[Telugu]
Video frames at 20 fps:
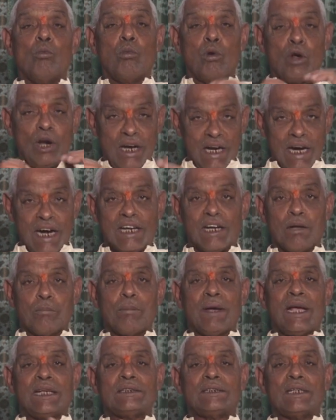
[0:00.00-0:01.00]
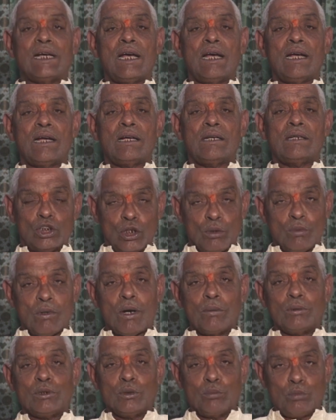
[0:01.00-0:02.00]
బొల్లిగడ్డం బ్యాచా
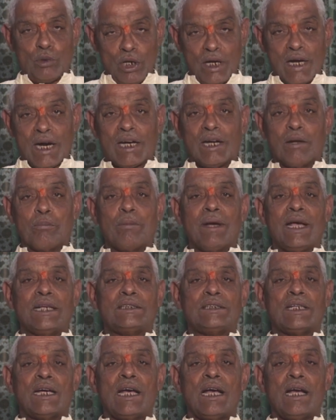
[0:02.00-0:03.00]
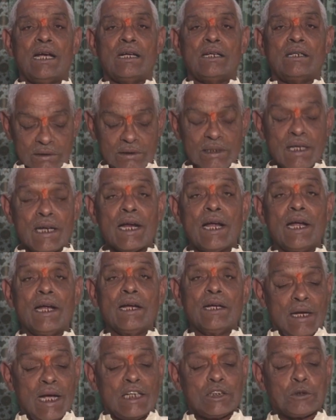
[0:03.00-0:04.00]
చిన్నబాబుది బుల్లిగడ్డం బ్యాచా సరే
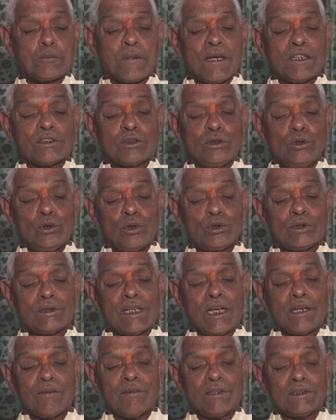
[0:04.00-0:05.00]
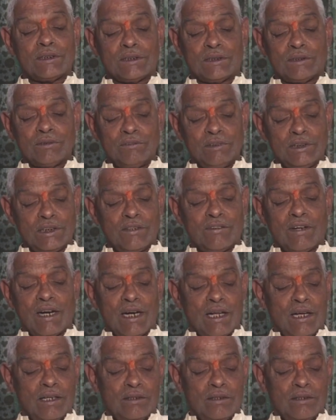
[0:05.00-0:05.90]
ఎక్స్ప్రెస్ న్యూస్ సర్వీస్ విజయవాడ